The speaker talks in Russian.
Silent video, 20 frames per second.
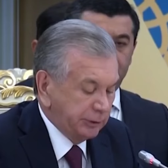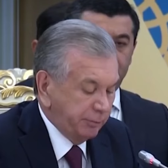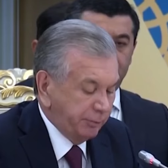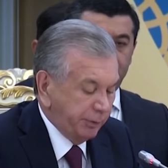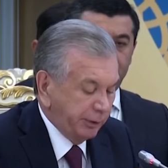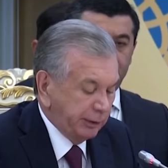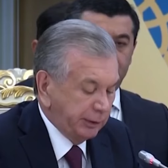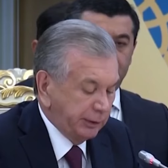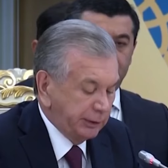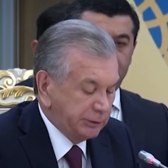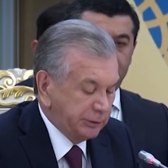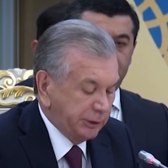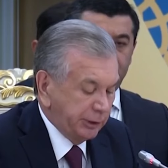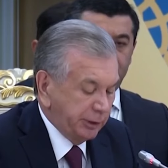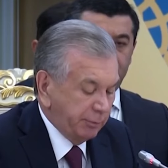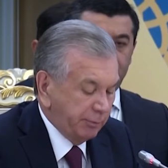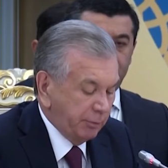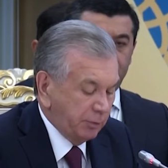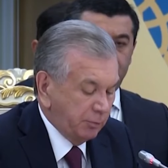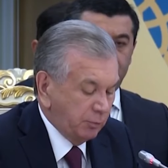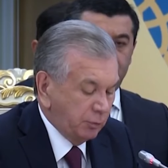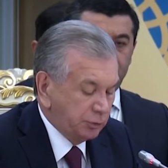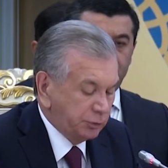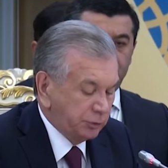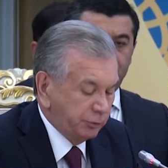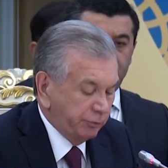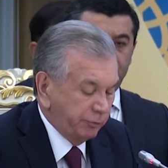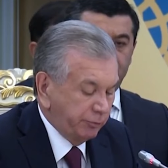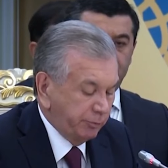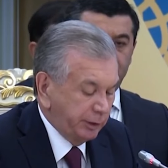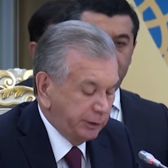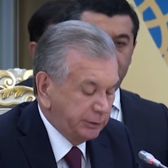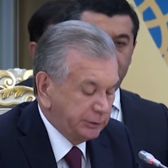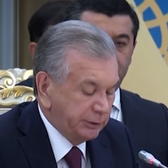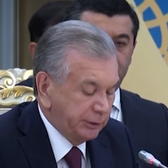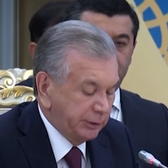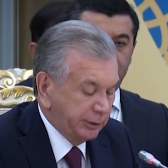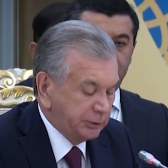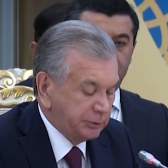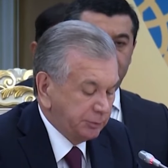и предложения мы можем
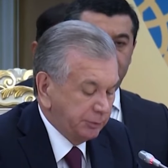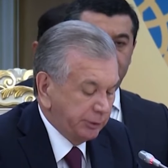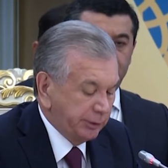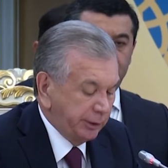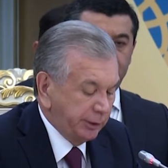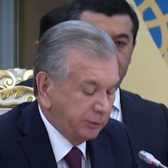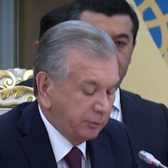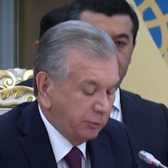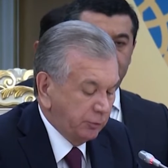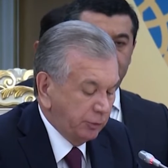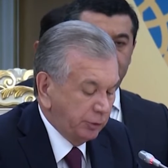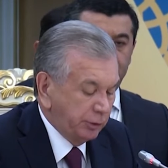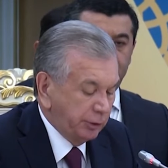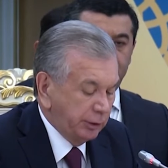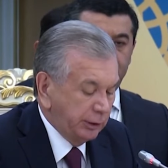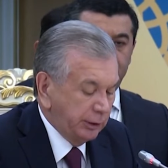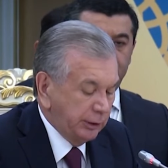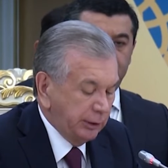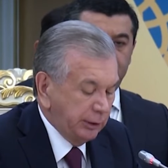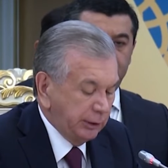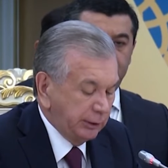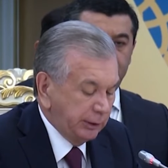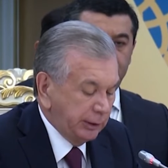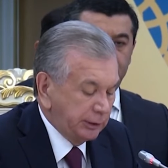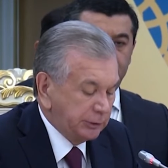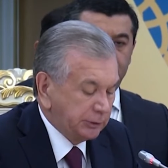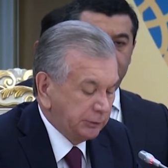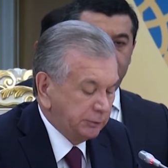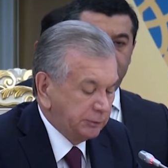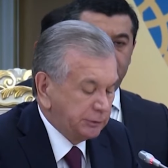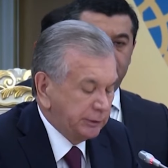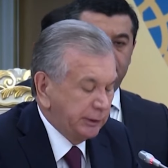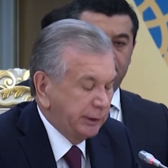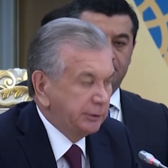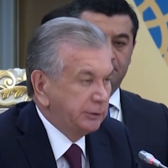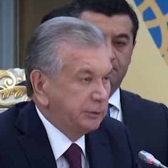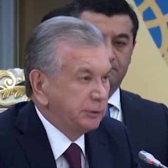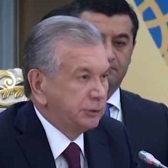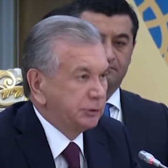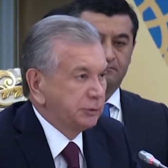вместе рассмотреть в ходе нашего
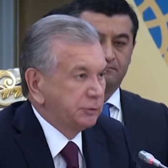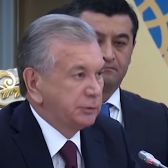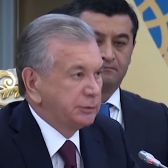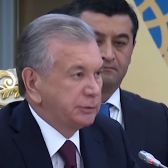следующего